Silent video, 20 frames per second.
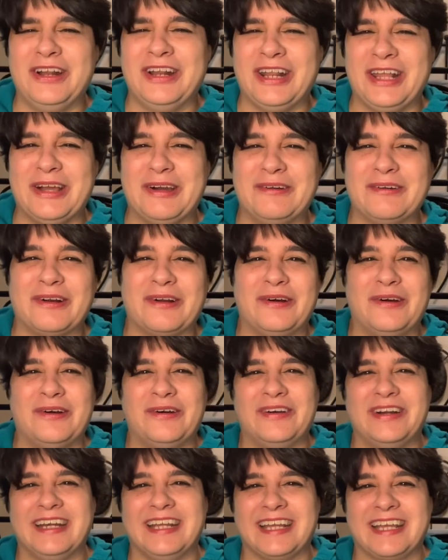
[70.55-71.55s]

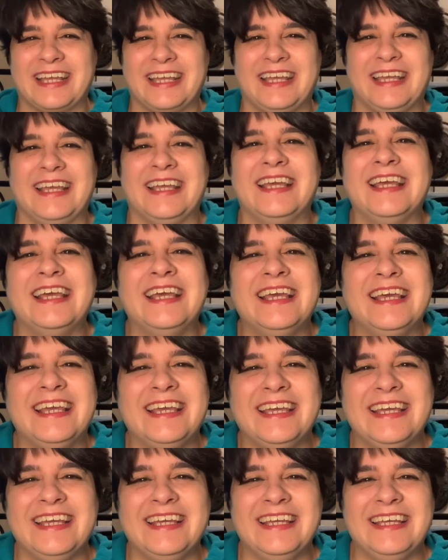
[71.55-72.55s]
neurone che
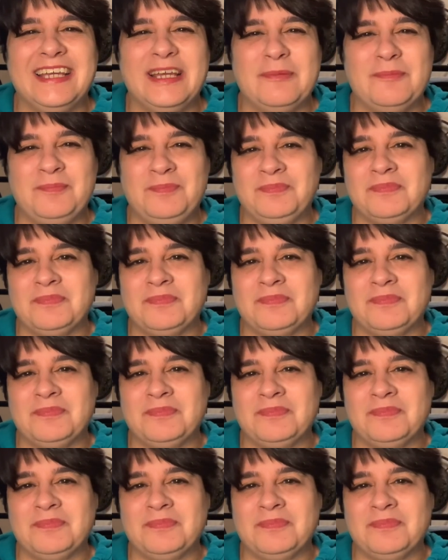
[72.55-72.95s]
è